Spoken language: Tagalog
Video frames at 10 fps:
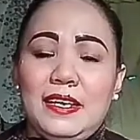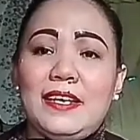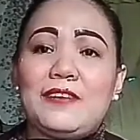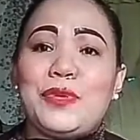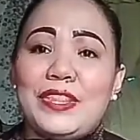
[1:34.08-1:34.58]

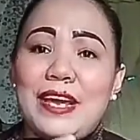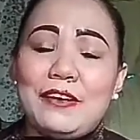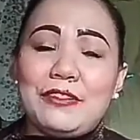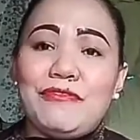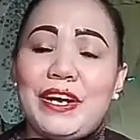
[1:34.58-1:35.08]
And
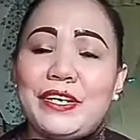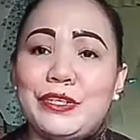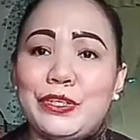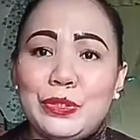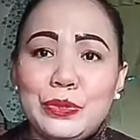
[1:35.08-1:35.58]
without
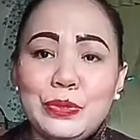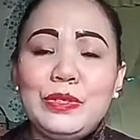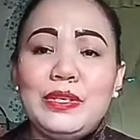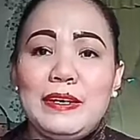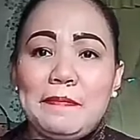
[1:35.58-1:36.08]
further ado,
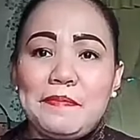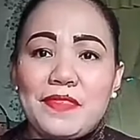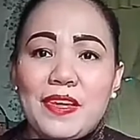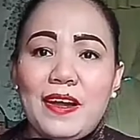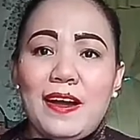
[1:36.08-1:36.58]

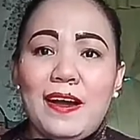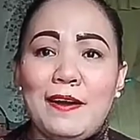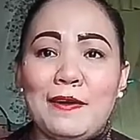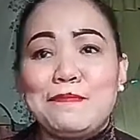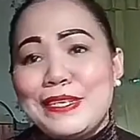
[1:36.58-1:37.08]
uh,
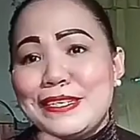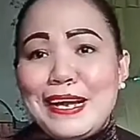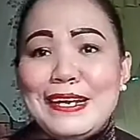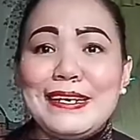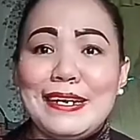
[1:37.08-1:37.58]

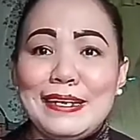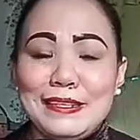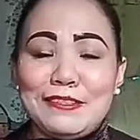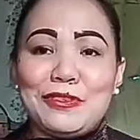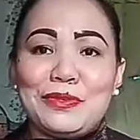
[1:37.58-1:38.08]
umpisahan na
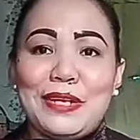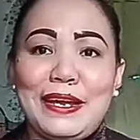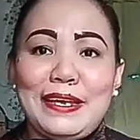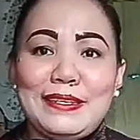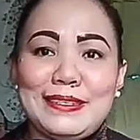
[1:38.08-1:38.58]
natin to
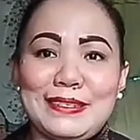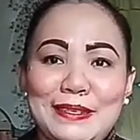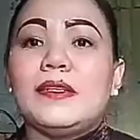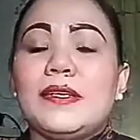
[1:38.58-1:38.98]
guys.